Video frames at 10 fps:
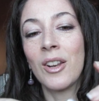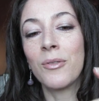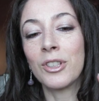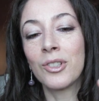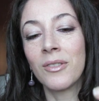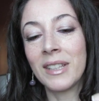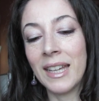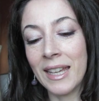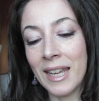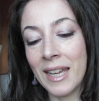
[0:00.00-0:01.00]
lo faccio
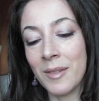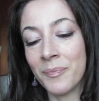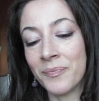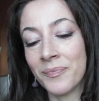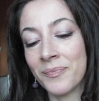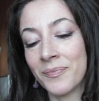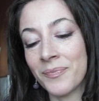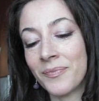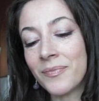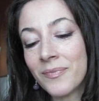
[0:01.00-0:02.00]
vedere... Mm,
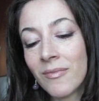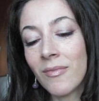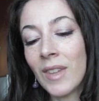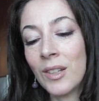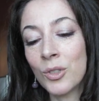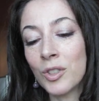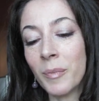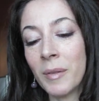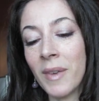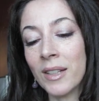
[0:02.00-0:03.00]
non
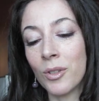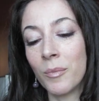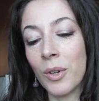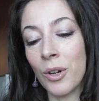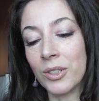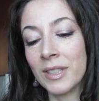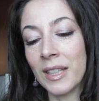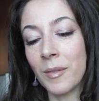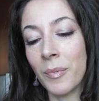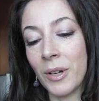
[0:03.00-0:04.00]
spalmato il
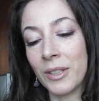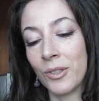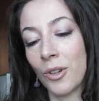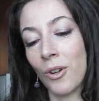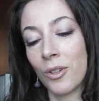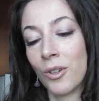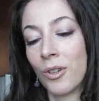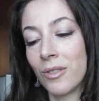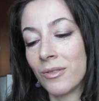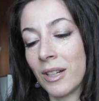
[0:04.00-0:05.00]
bronzer, poi
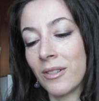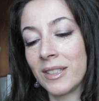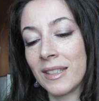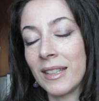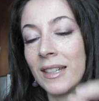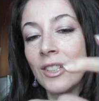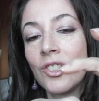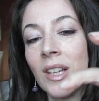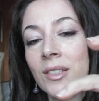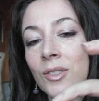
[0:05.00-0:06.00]
tolgo una quantità in
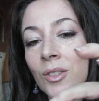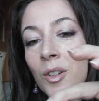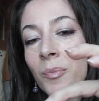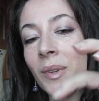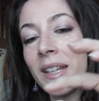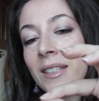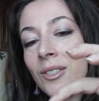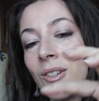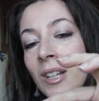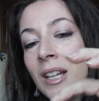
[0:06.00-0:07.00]
eccesso che ho
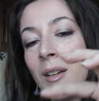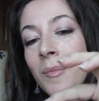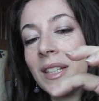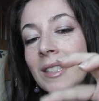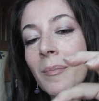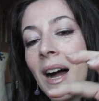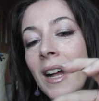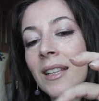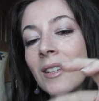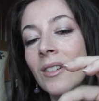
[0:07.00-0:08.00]
preso per
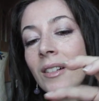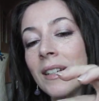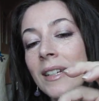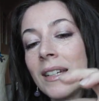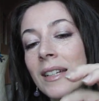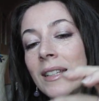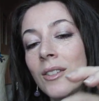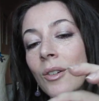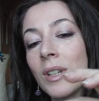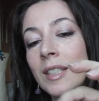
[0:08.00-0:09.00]
sbaglio e gli
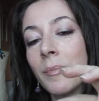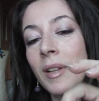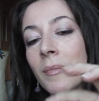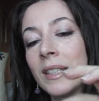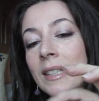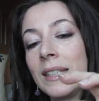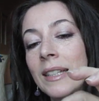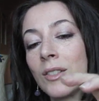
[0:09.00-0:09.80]
do una spalmatina